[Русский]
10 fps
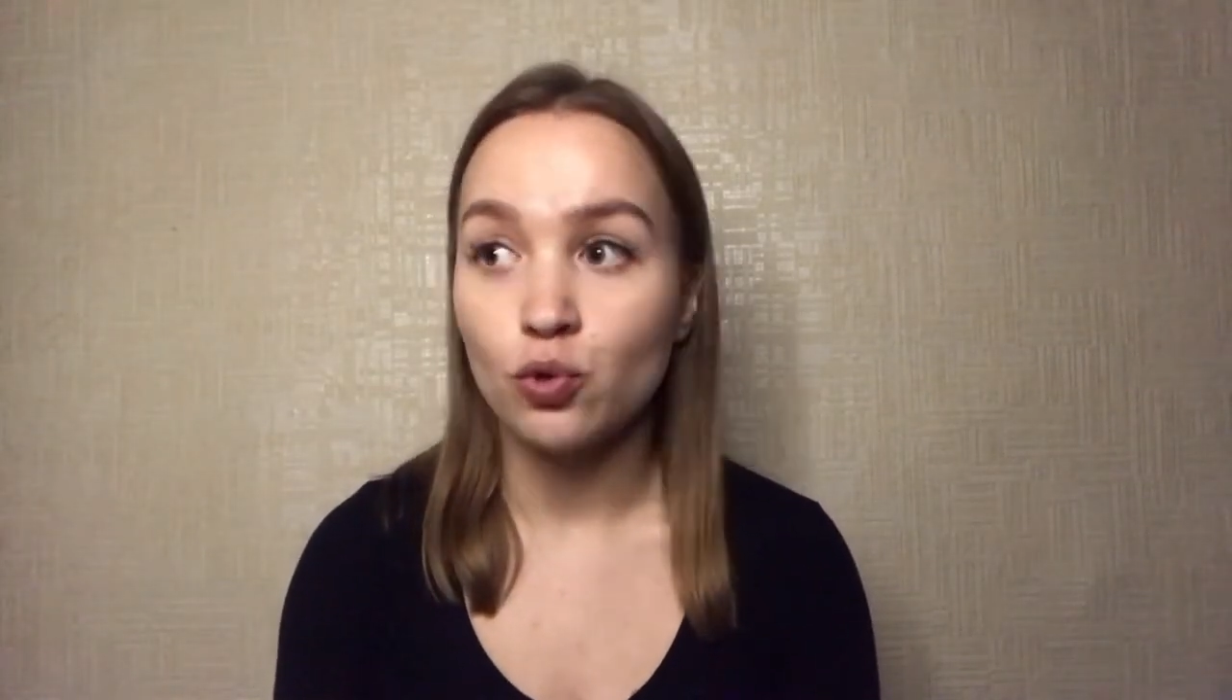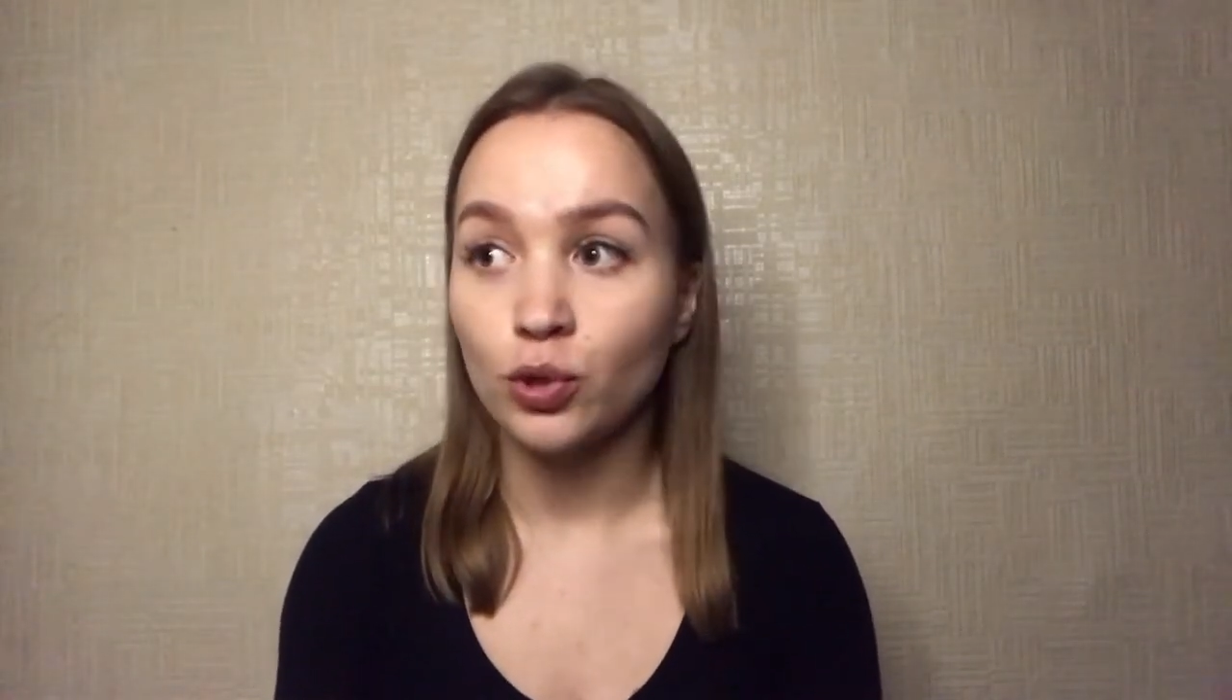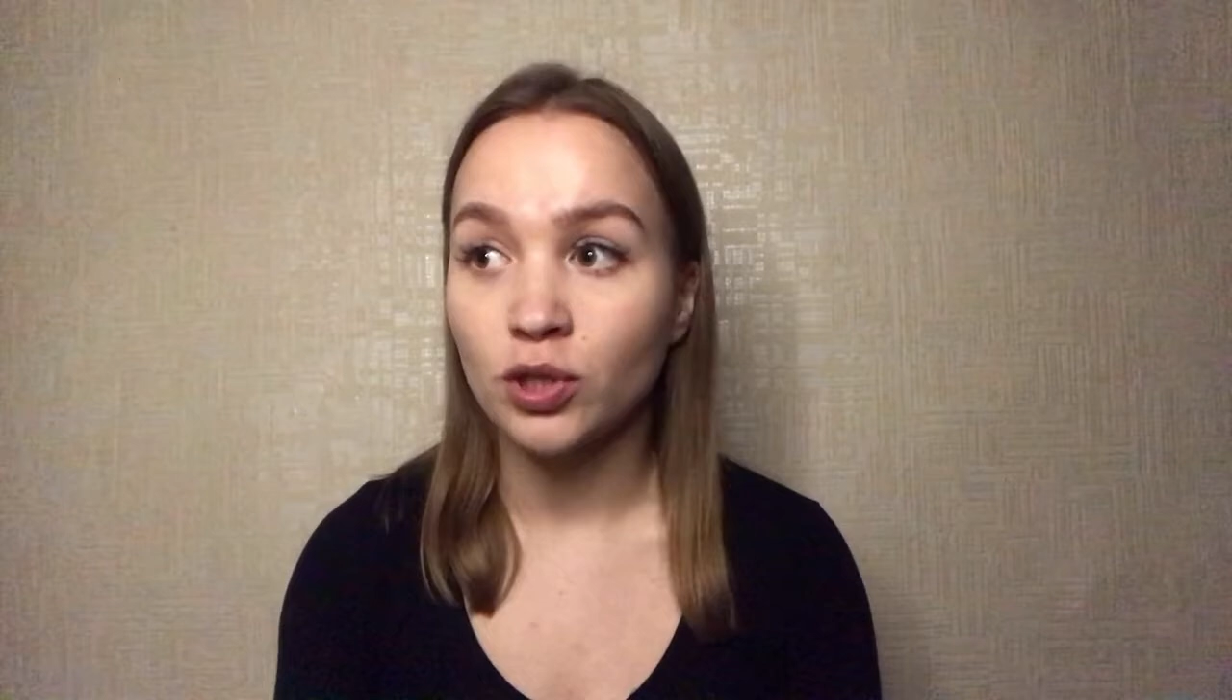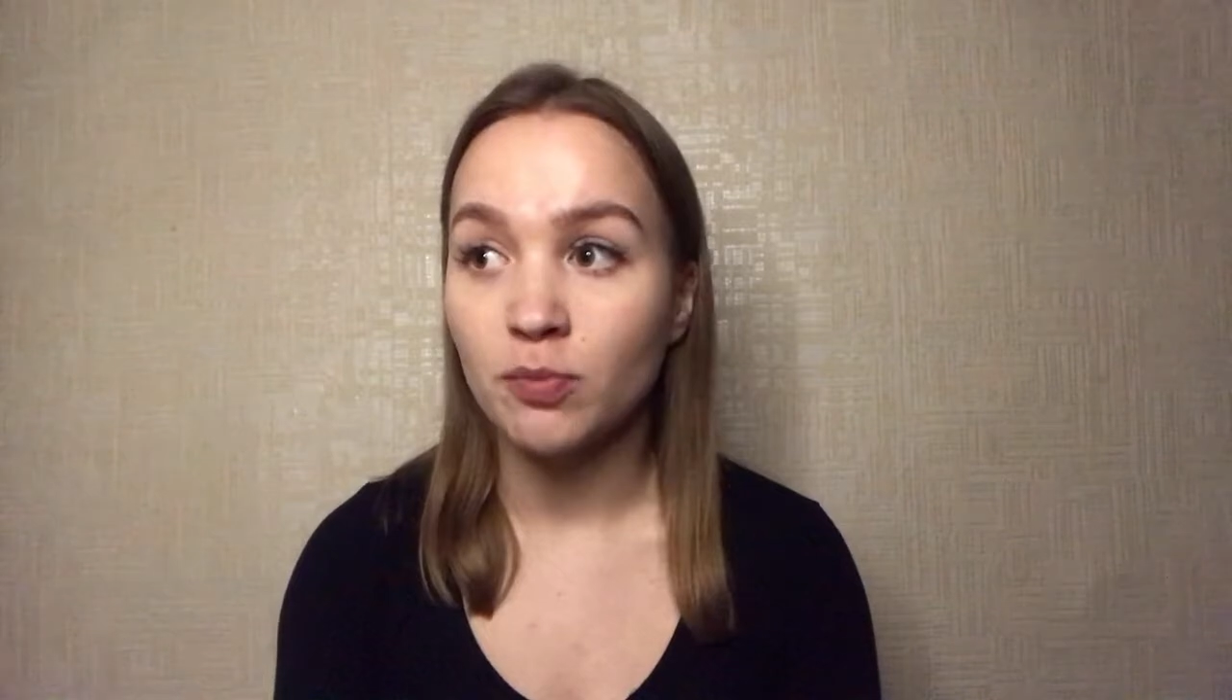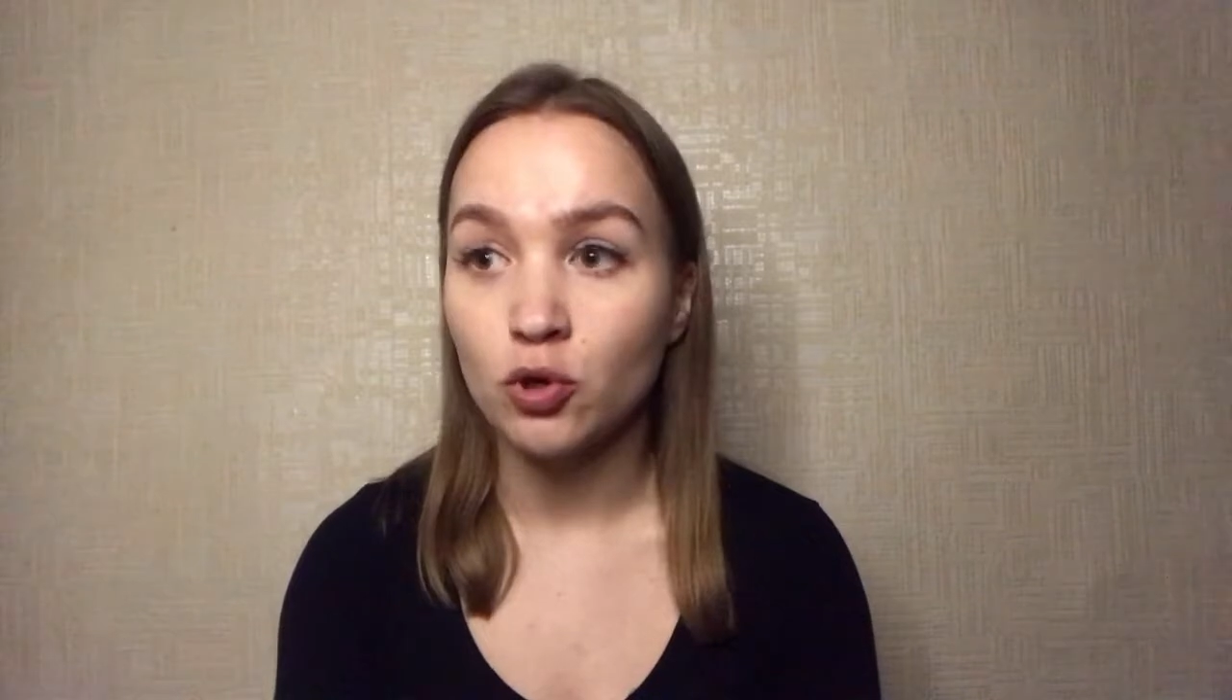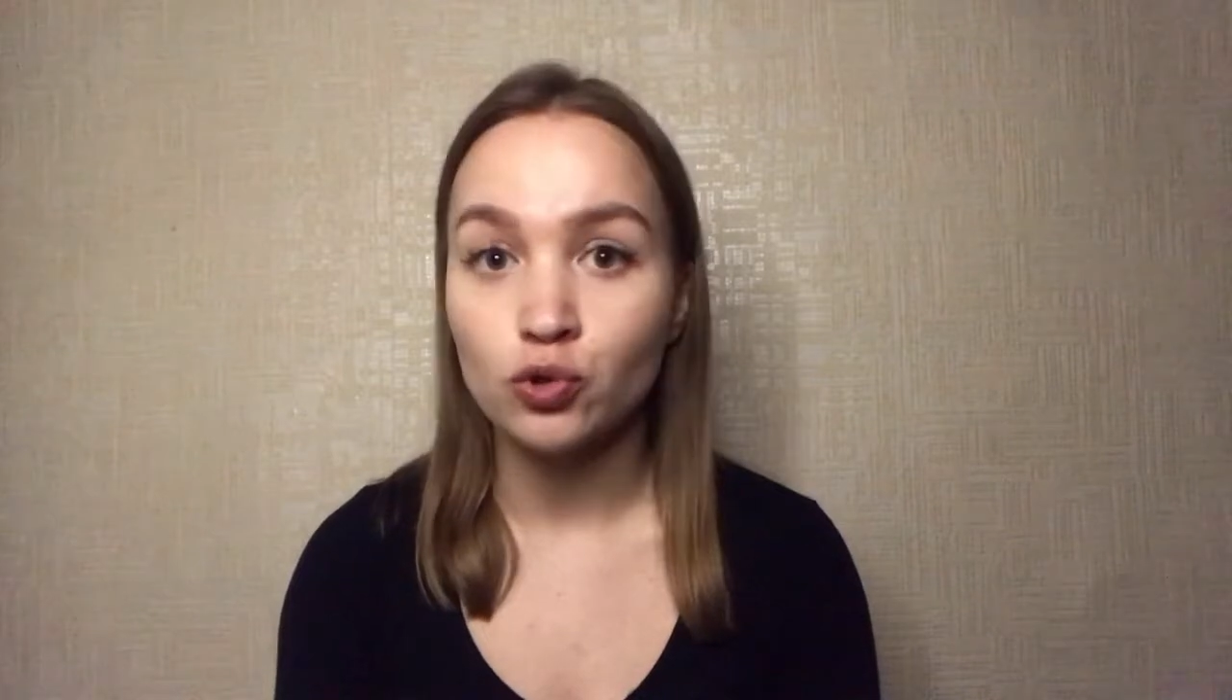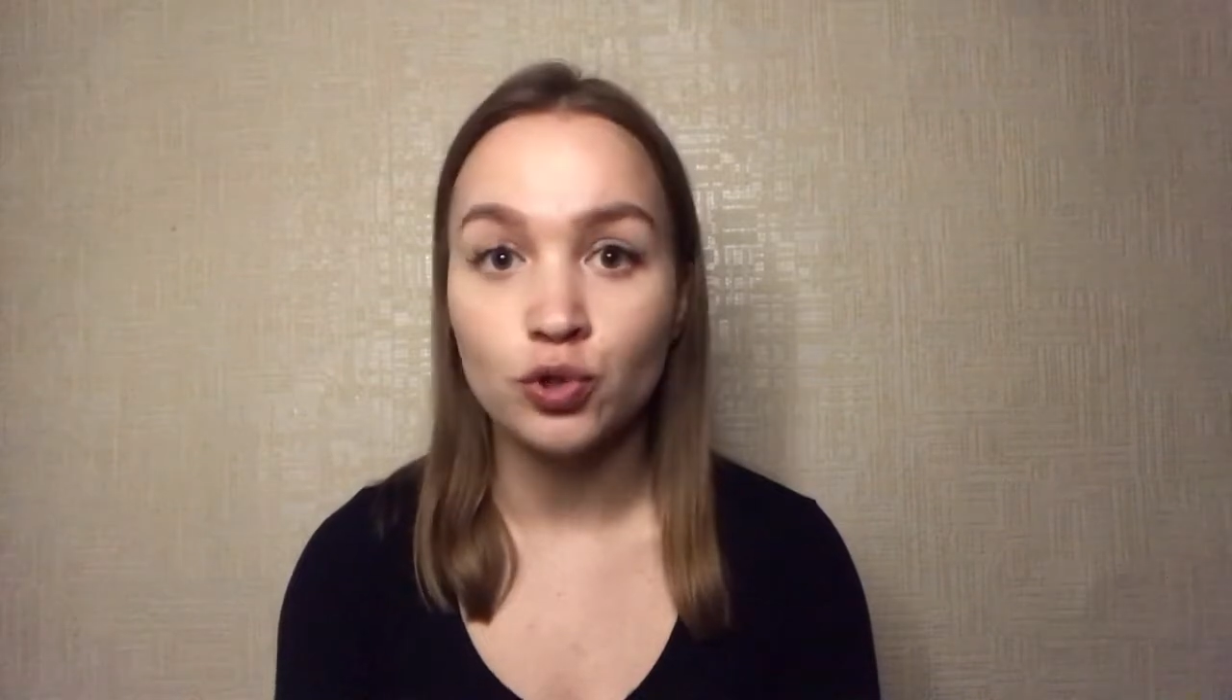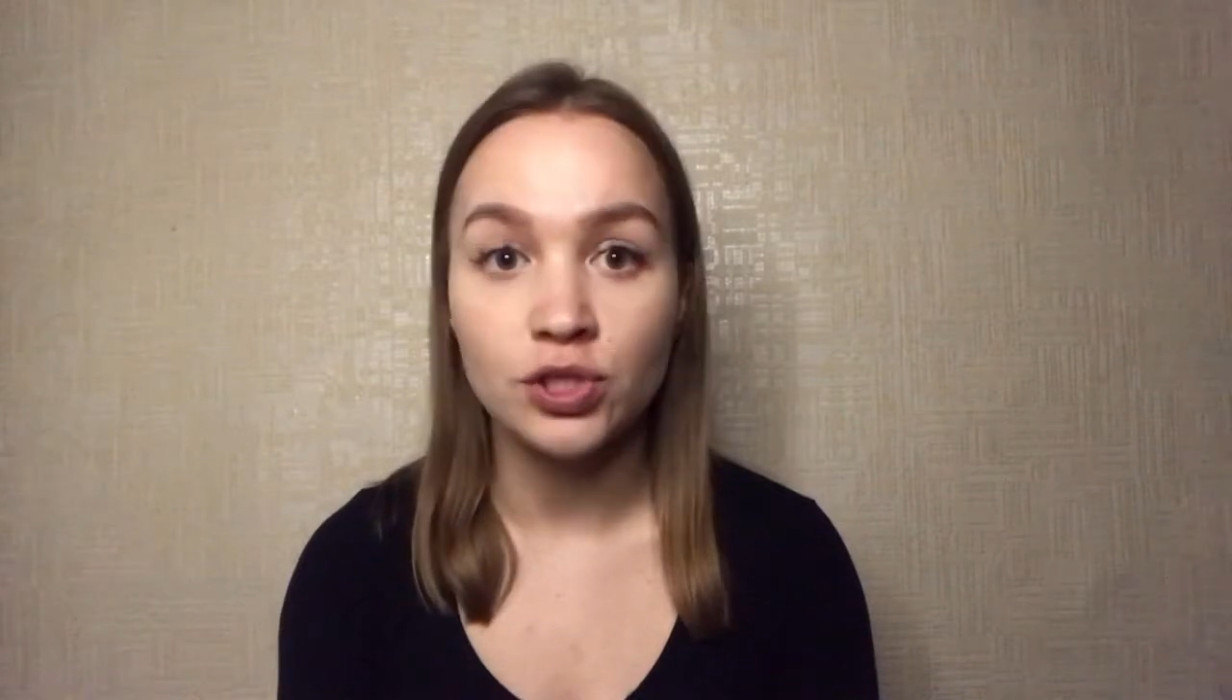Юрк на березу